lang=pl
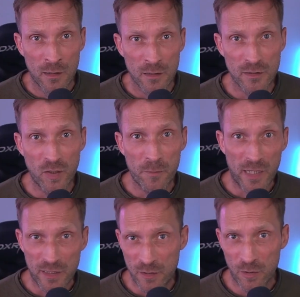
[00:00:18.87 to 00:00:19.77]

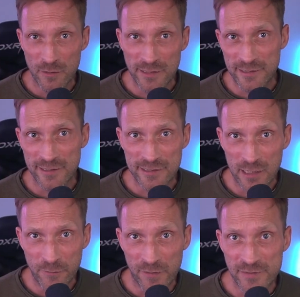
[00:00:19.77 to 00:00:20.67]
Dobra, koniec tych
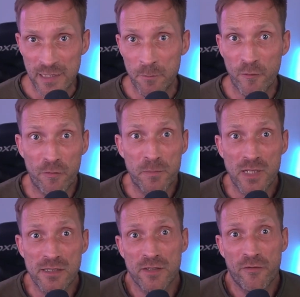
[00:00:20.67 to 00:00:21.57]
ckliwych wstępów.
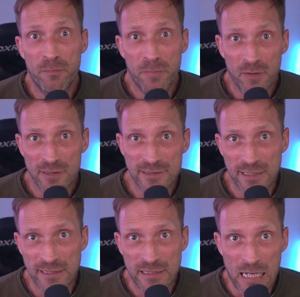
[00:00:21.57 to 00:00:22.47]
Przecież w Polsce
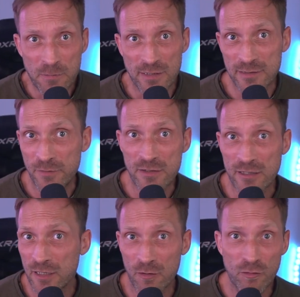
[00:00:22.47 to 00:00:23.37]
i tak przez dwie
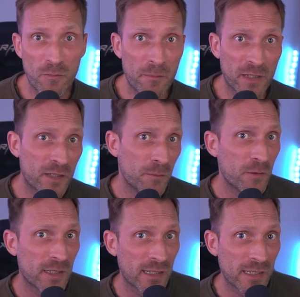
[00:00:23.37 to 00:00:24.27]
trzecie roku mamy
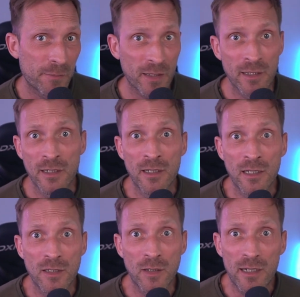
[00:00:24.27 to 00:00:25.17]
chmury na niebie.
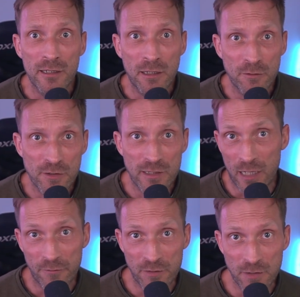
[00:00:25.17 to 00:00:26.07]
No ale jak już
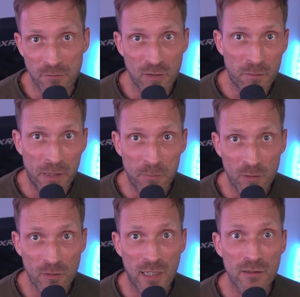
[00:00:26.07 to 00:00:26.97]
trafi się dobra
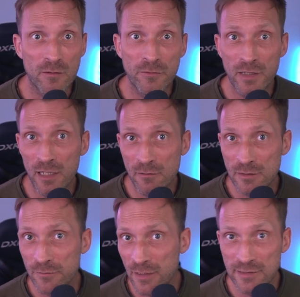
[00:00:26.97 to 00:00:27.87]
pogoda, to wielu
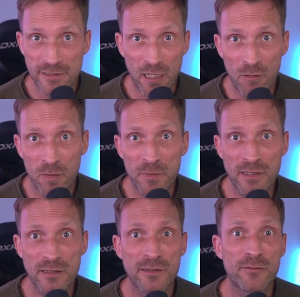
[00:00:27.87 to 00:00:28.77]
z Was chciałoby mieć
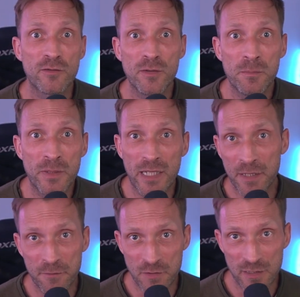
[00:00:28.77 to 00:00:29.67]
swój pierwszy